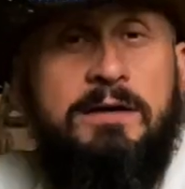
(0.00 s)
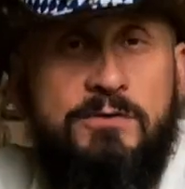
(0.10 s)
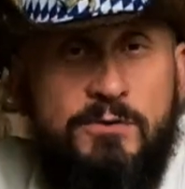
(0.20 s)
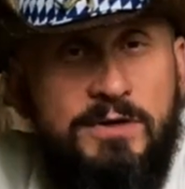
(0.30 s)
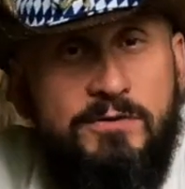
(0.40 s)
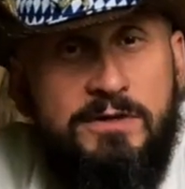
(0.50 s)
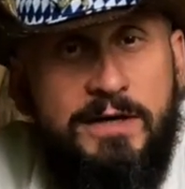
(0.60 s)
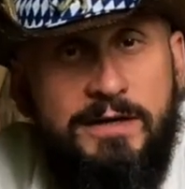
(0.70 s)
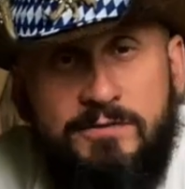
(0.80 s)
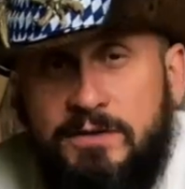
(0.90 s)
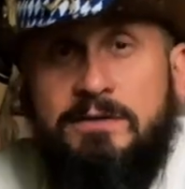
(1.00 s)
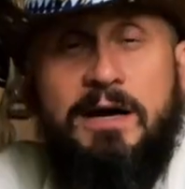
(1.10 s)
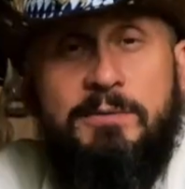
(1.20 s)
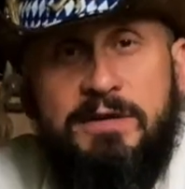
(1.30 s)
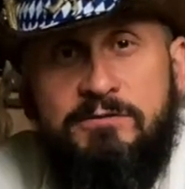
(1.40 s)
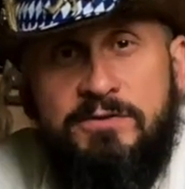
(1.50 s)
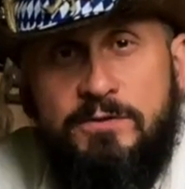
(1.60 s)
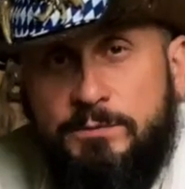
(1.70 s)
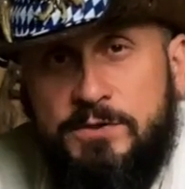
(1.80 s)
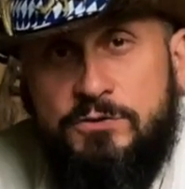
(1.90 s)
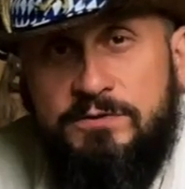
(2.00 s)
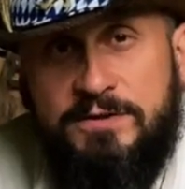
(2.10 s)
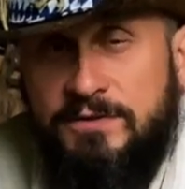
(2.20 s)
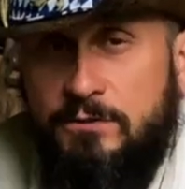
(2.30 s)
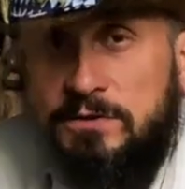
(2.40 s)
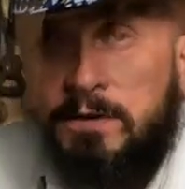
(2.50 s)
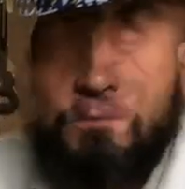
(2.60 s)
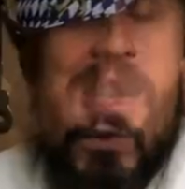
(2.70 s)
so dass euch keiner sieht, aber dann wisst ihr, ob der Stuhl was taugt.